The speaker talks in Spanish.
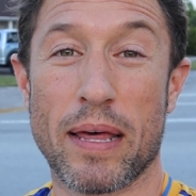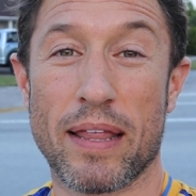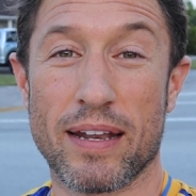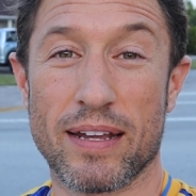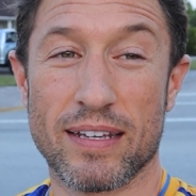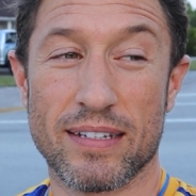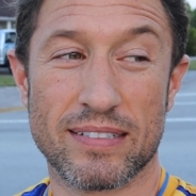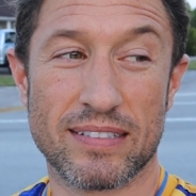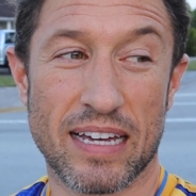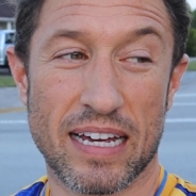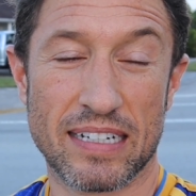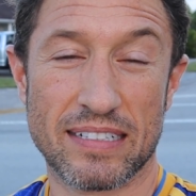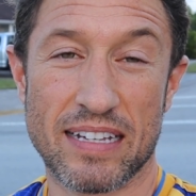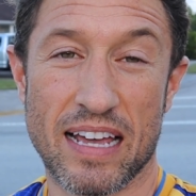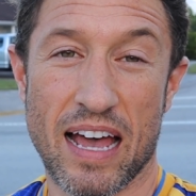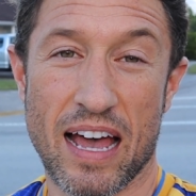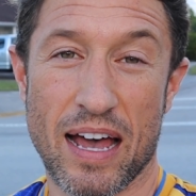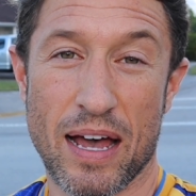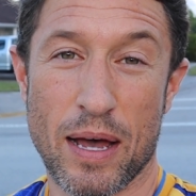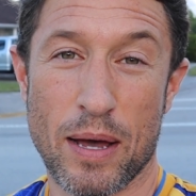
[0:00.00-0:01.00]
madridistas,
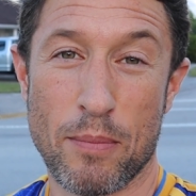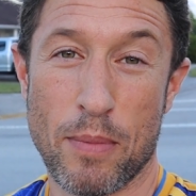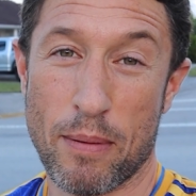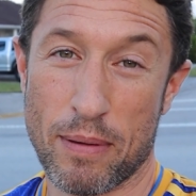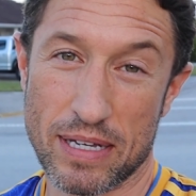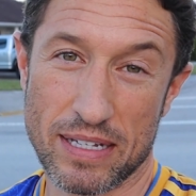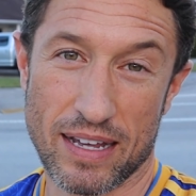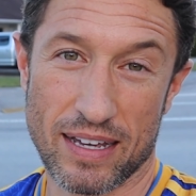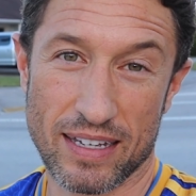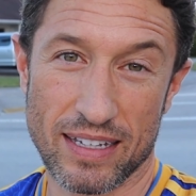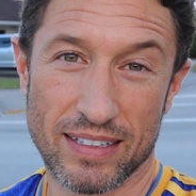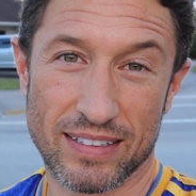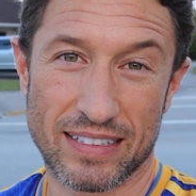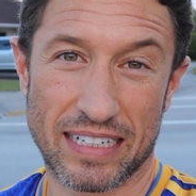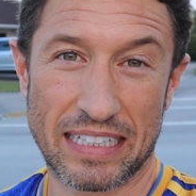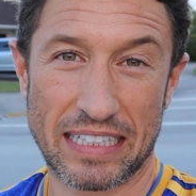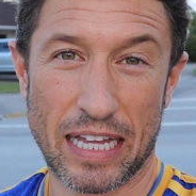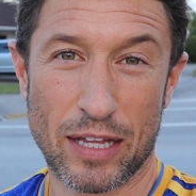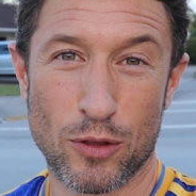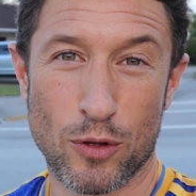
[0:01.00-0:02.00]
ya me veis aquí
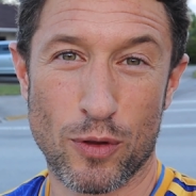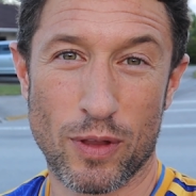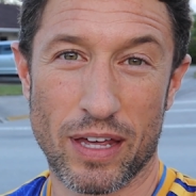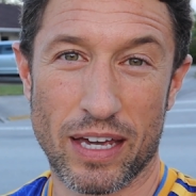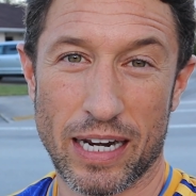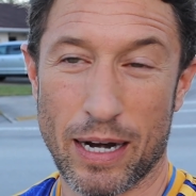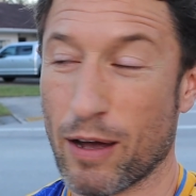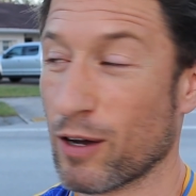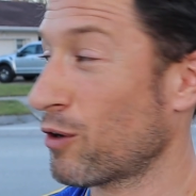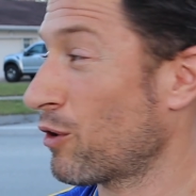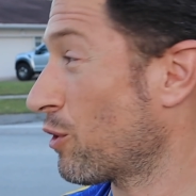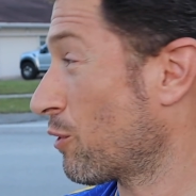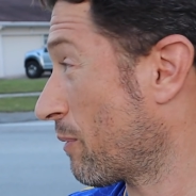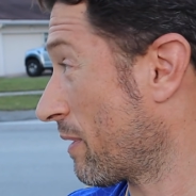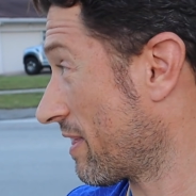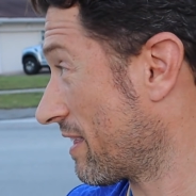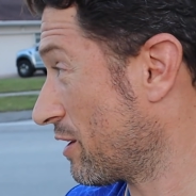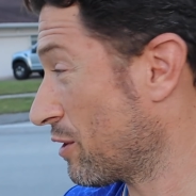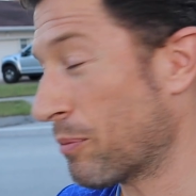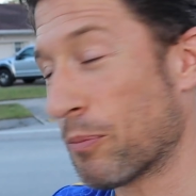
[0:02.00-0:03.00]
tratando de grabar con los
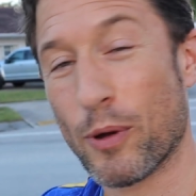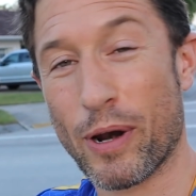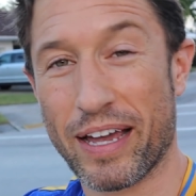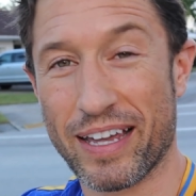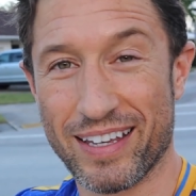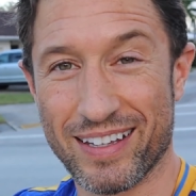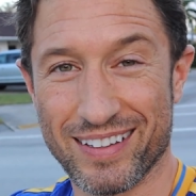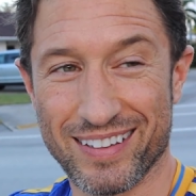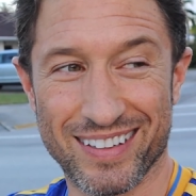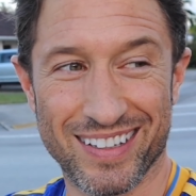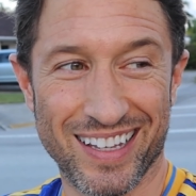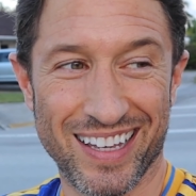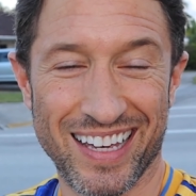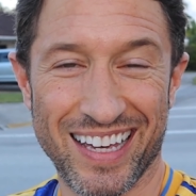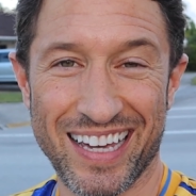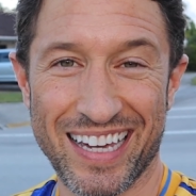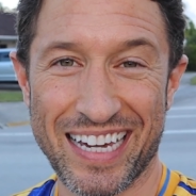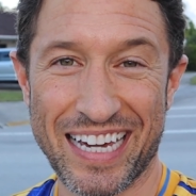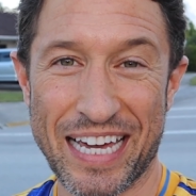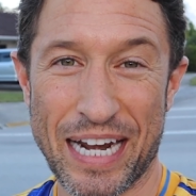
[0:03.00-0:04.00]
vecinos por aquí,
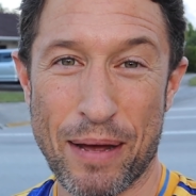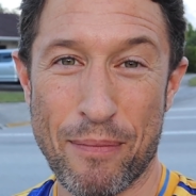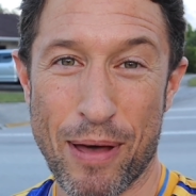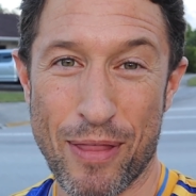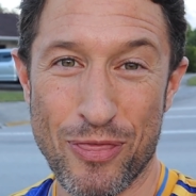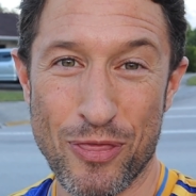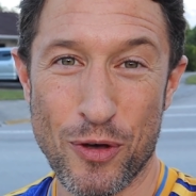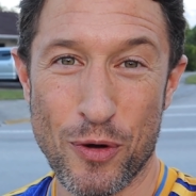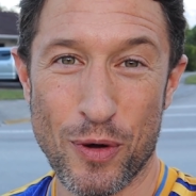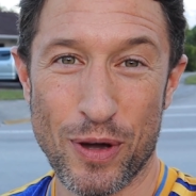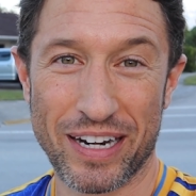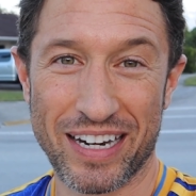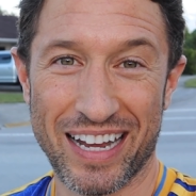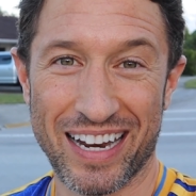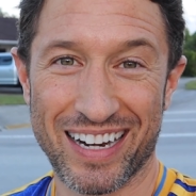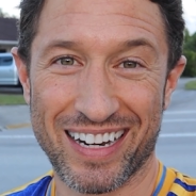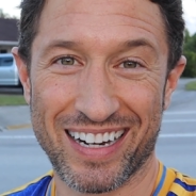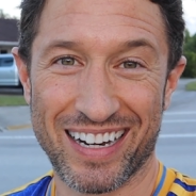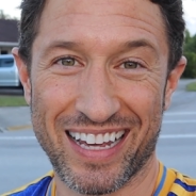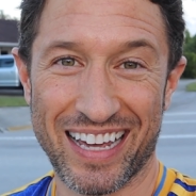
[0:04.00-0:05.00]
eh, grabando en
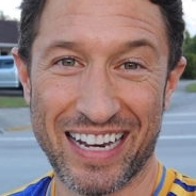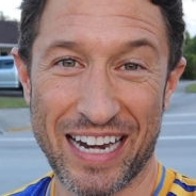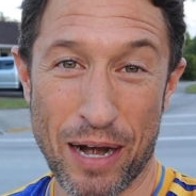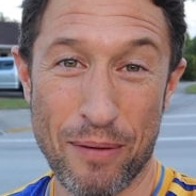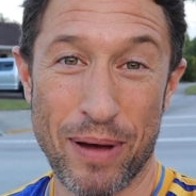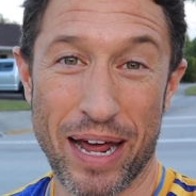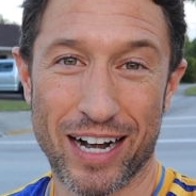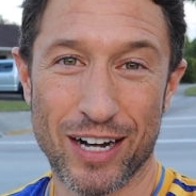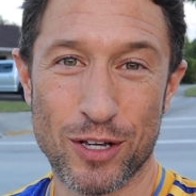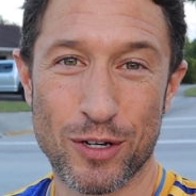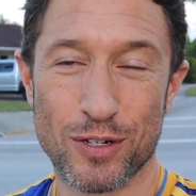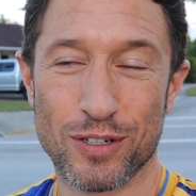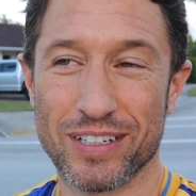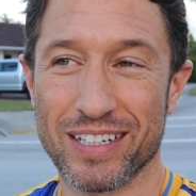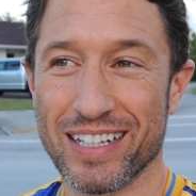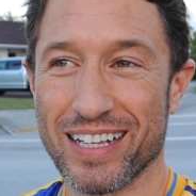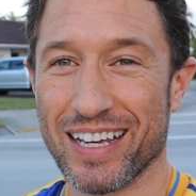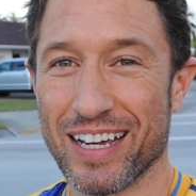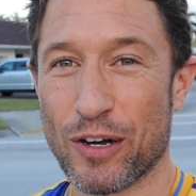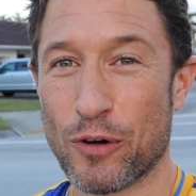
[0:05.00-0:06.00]
el, en el barrio
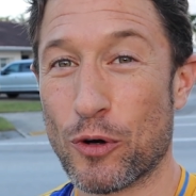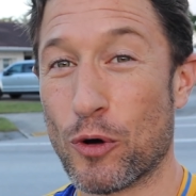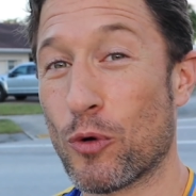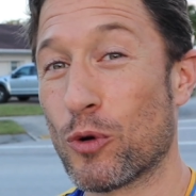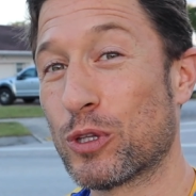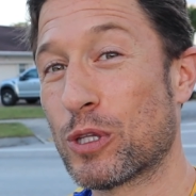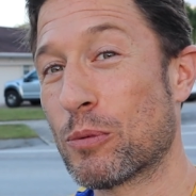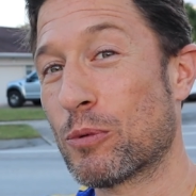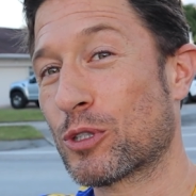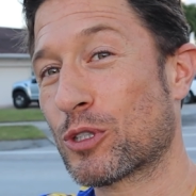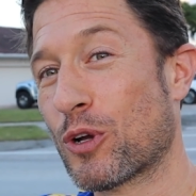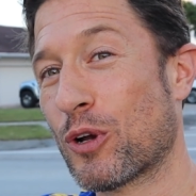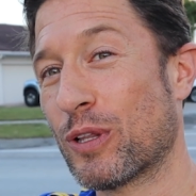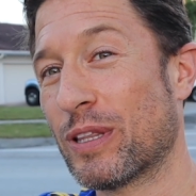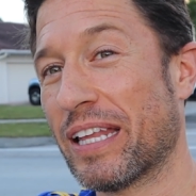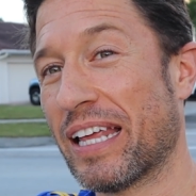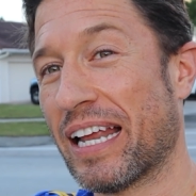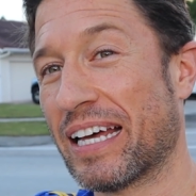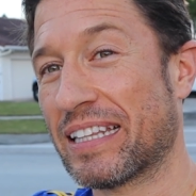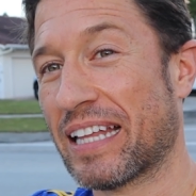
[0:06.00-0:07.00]
con el último
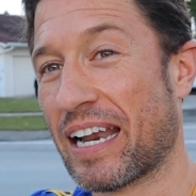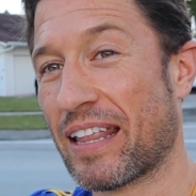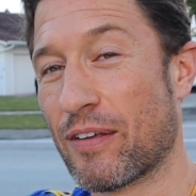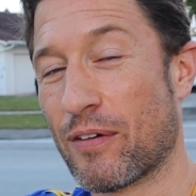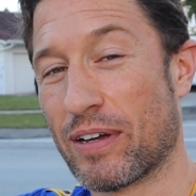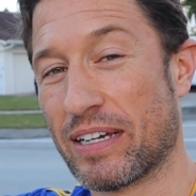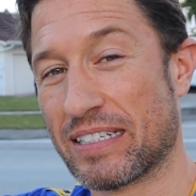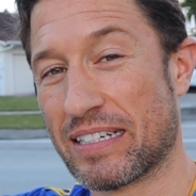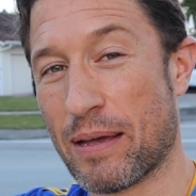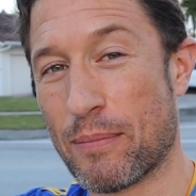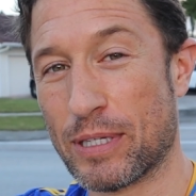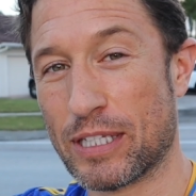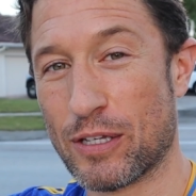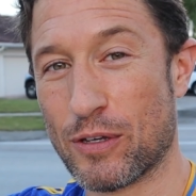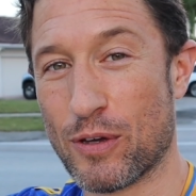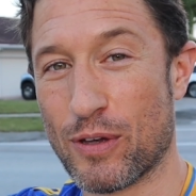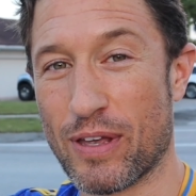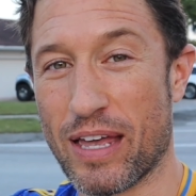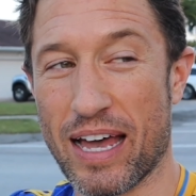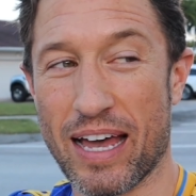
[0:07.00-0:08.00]
sol de la tarde, aunque se ha
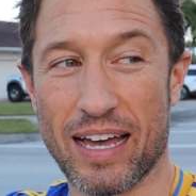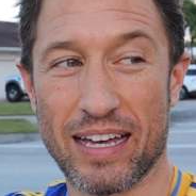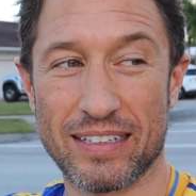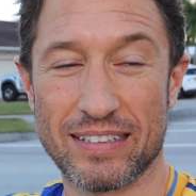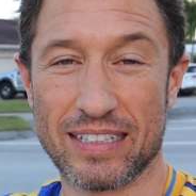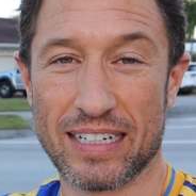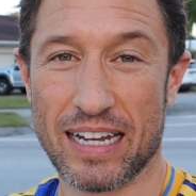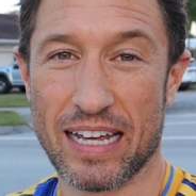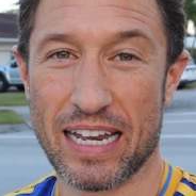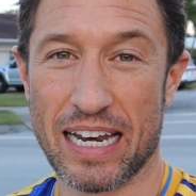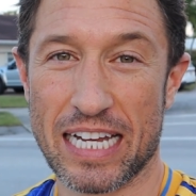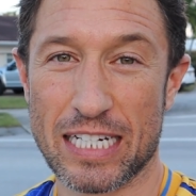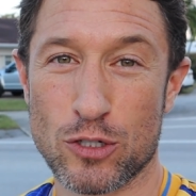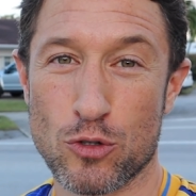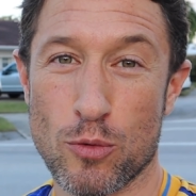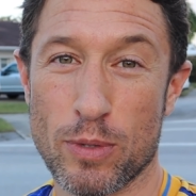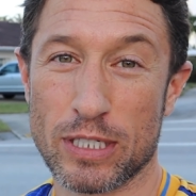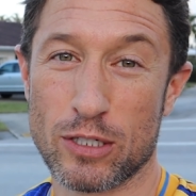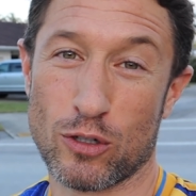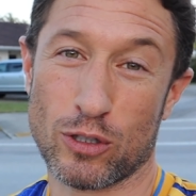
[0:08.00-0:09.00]
metido ya entre las
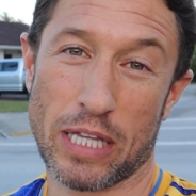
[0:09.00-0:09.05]
nubes.